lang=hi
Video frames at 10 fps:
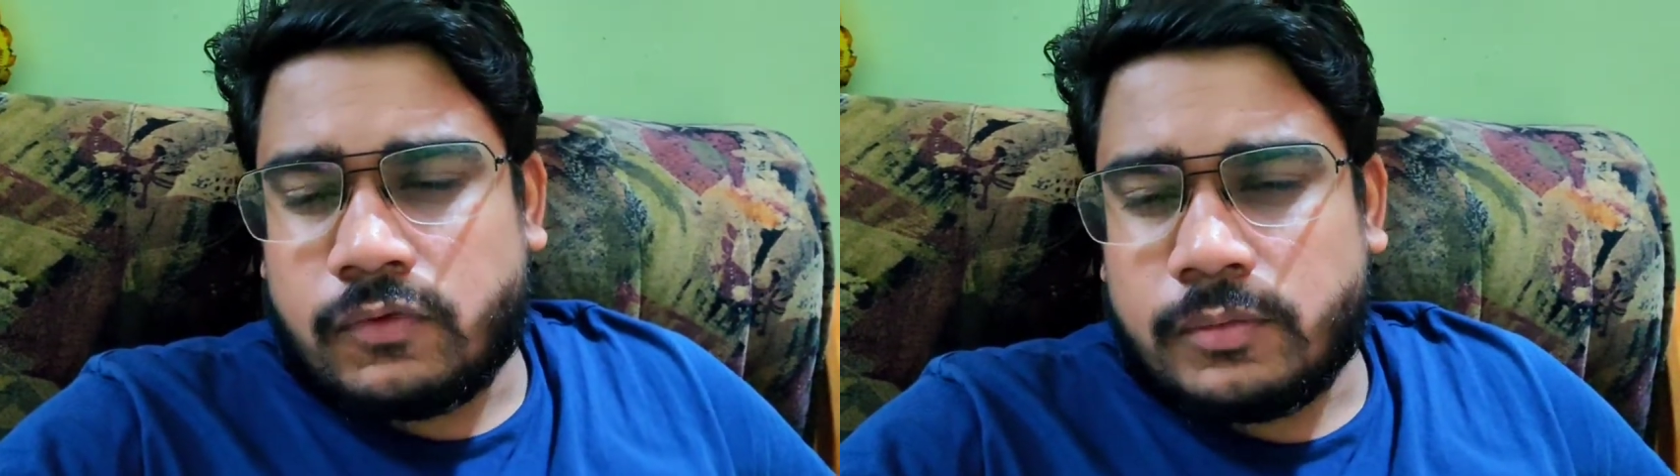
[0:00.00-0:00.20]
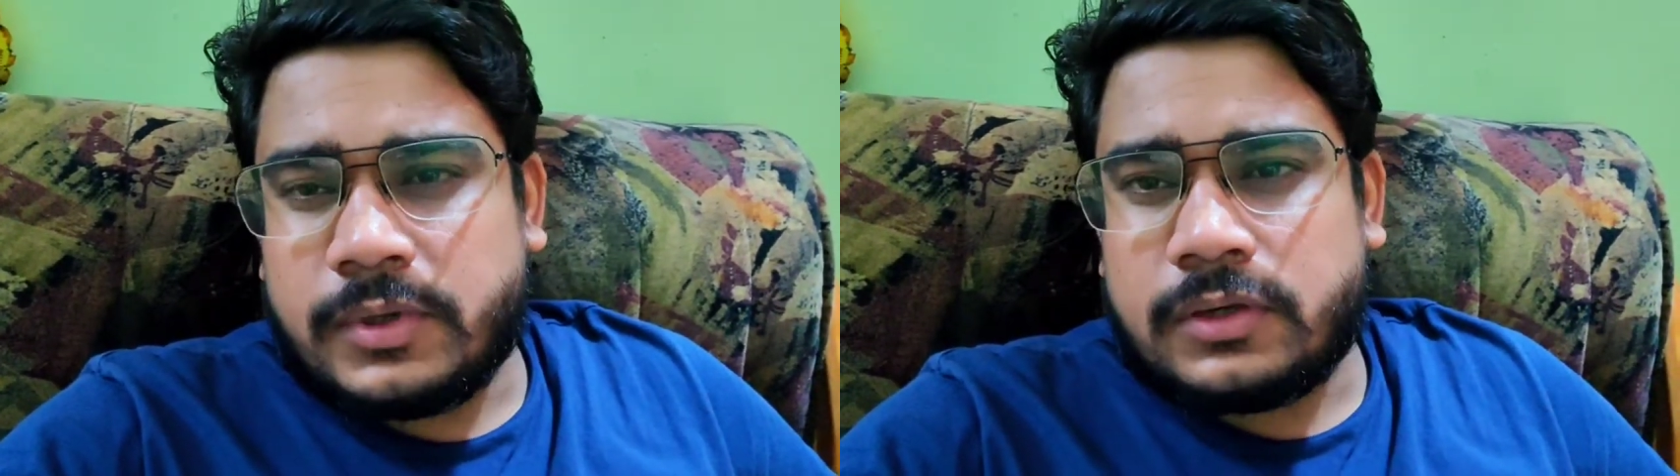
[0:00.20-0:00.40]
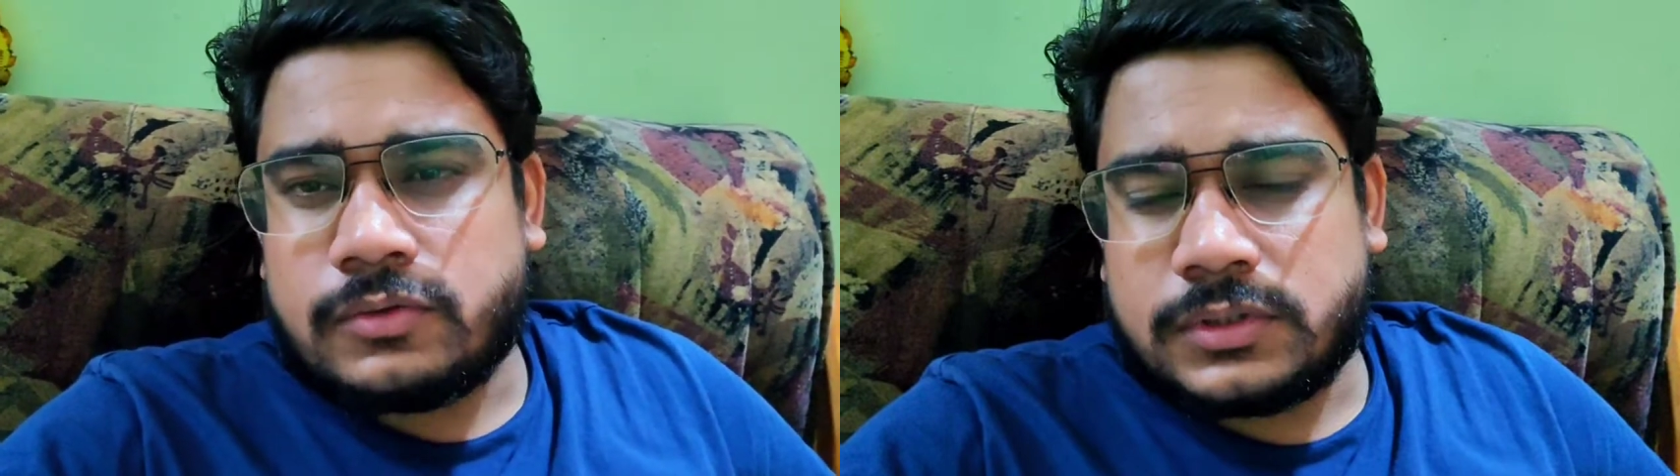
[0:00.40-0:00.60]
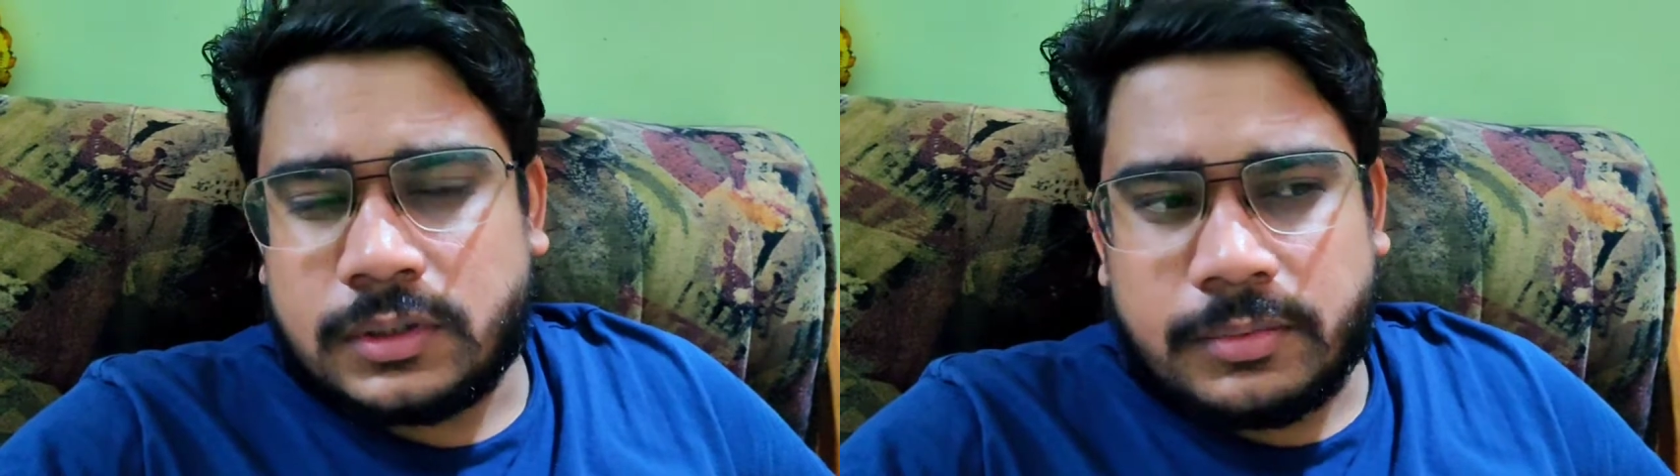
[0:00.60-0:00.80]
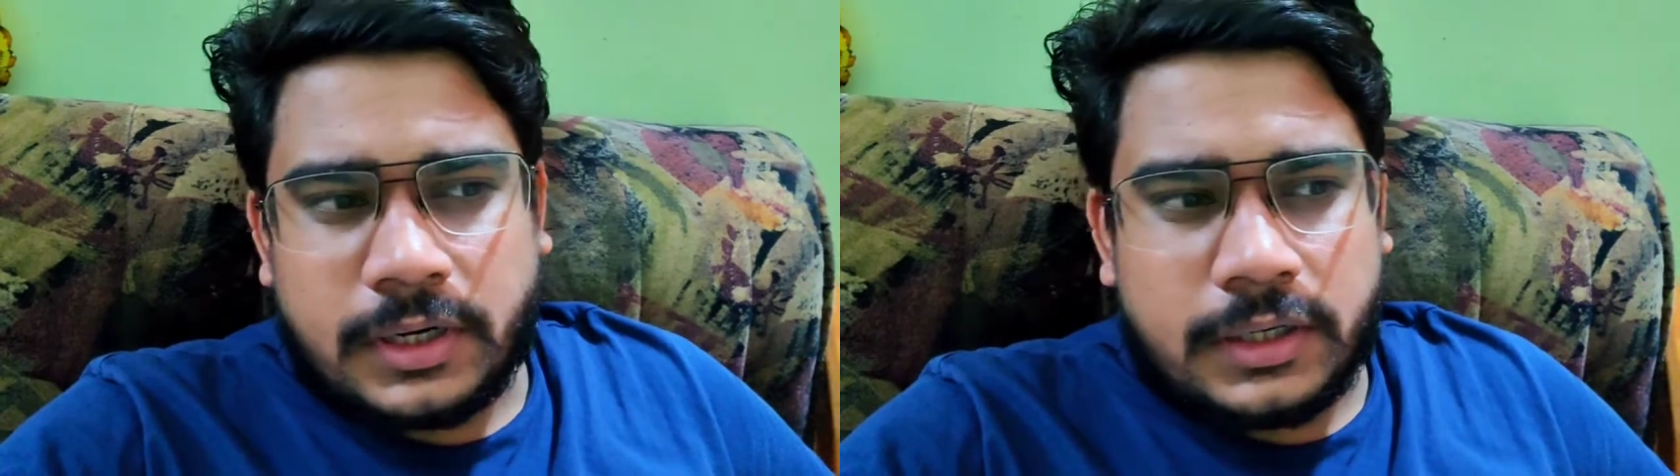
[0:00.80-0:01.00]
वो भी
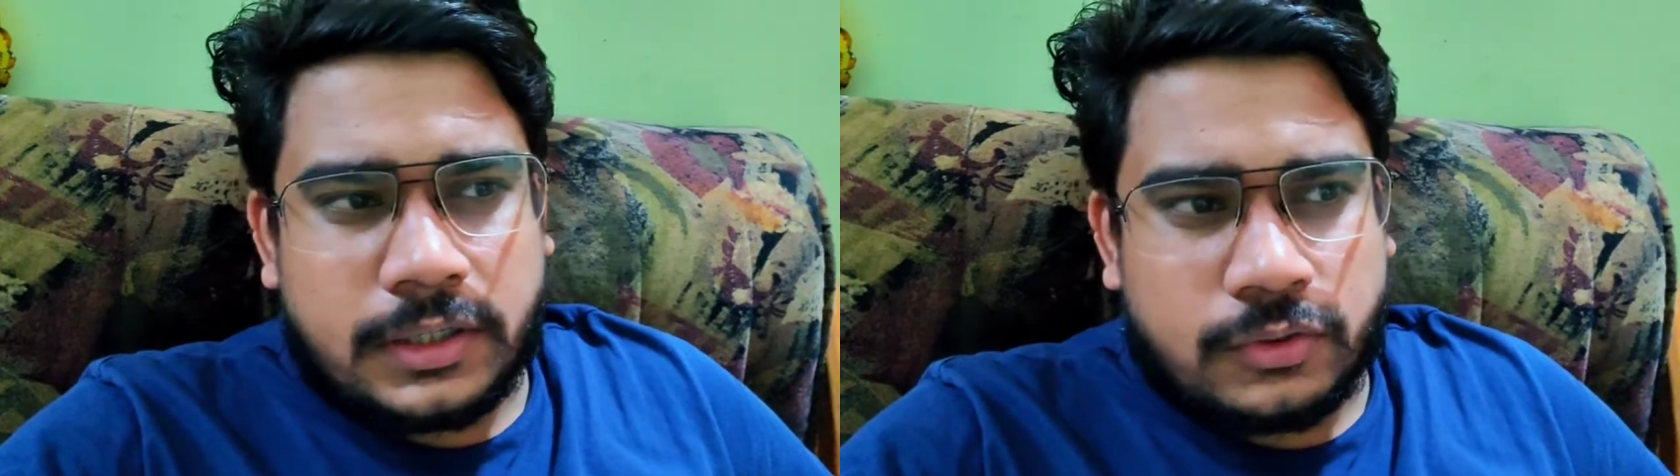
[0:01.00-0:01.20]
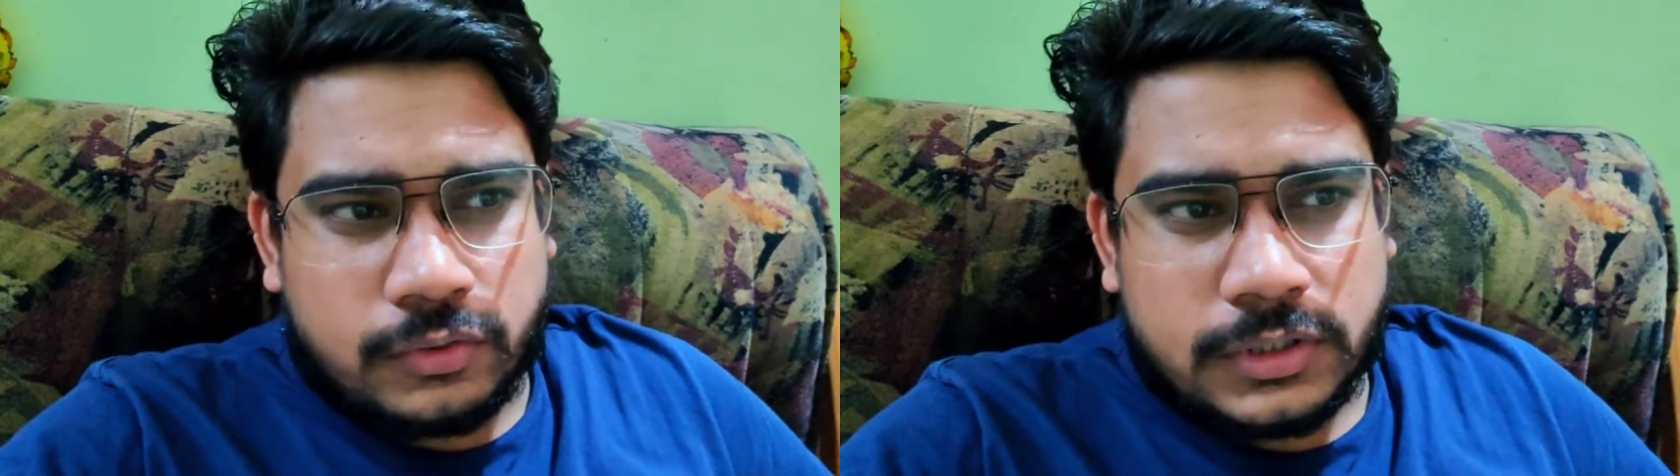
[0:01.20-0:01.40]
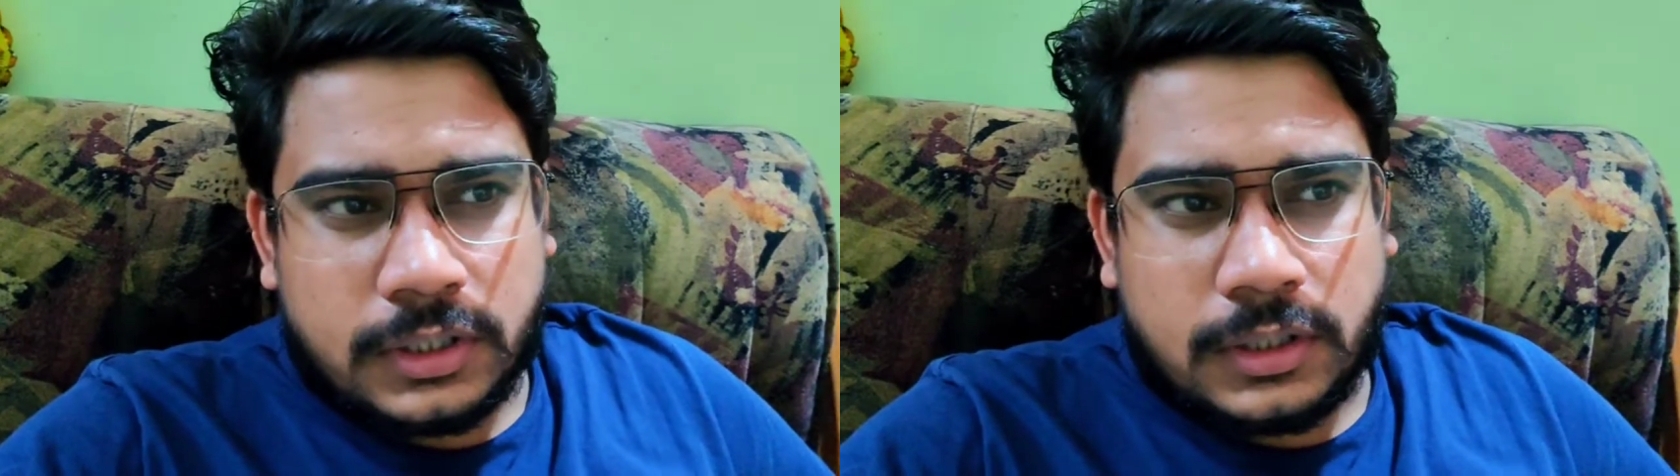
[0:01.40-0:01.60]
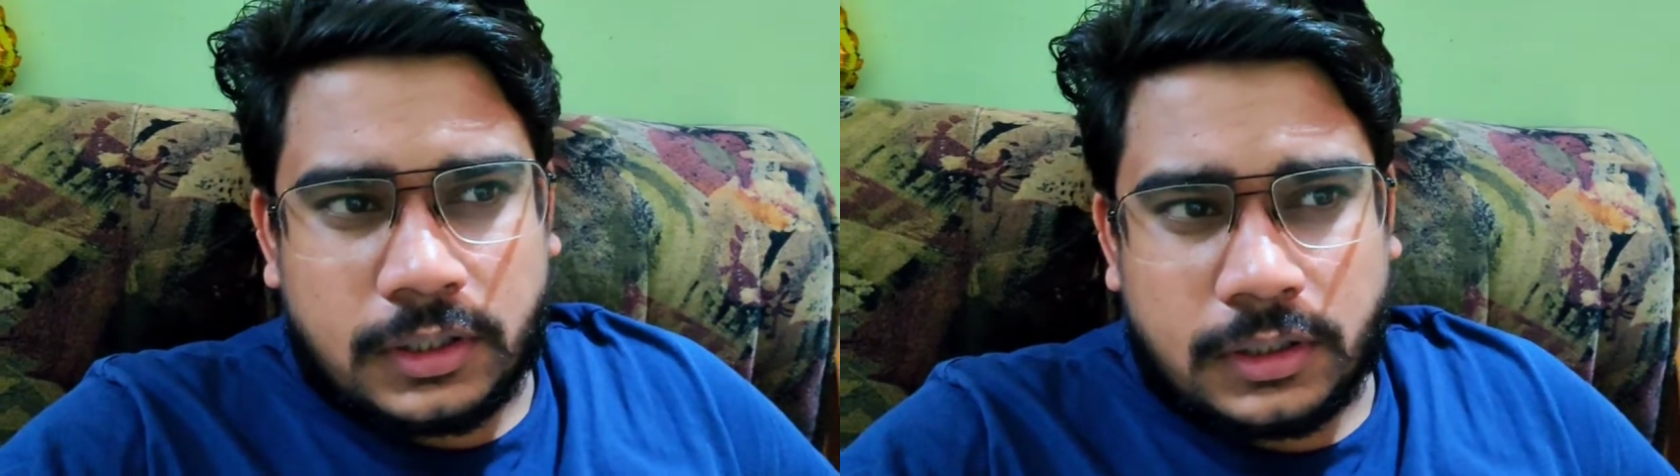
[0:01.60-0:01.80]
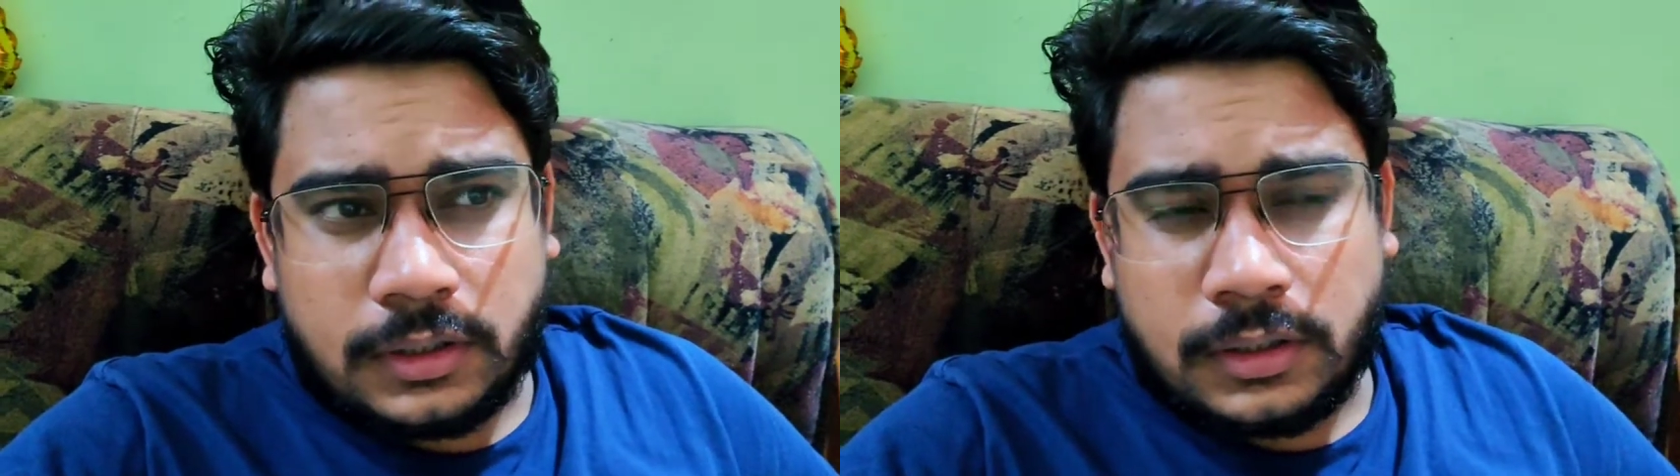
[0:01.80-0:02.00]
उससे भी एडिट हो
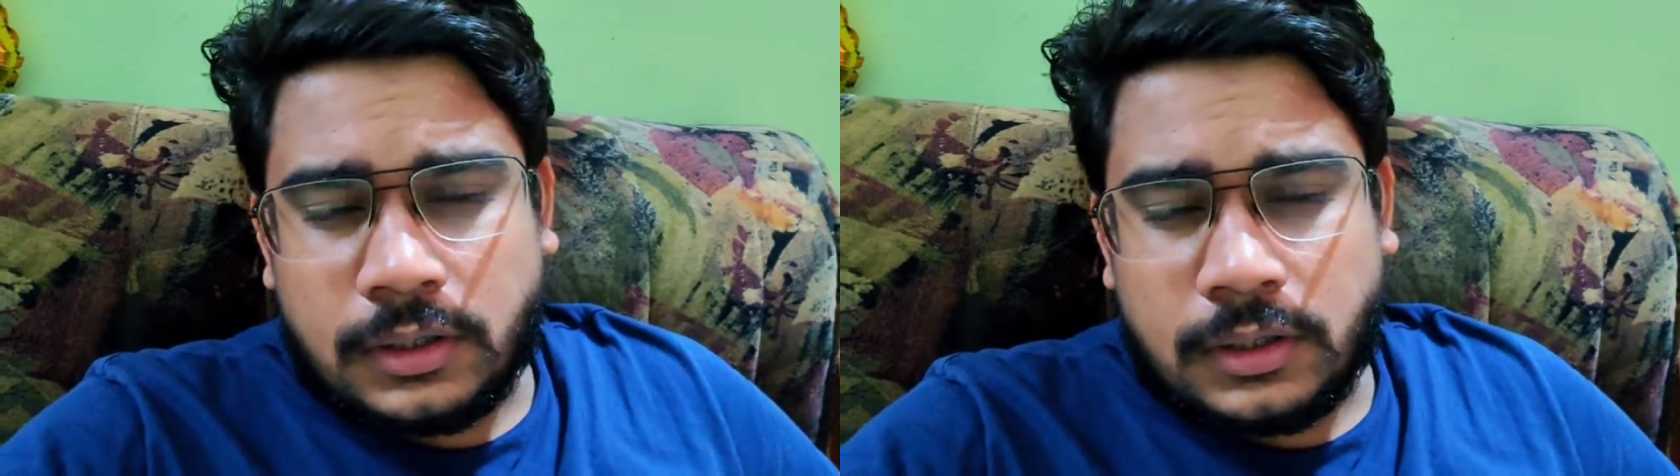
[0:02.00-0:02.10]
जाता है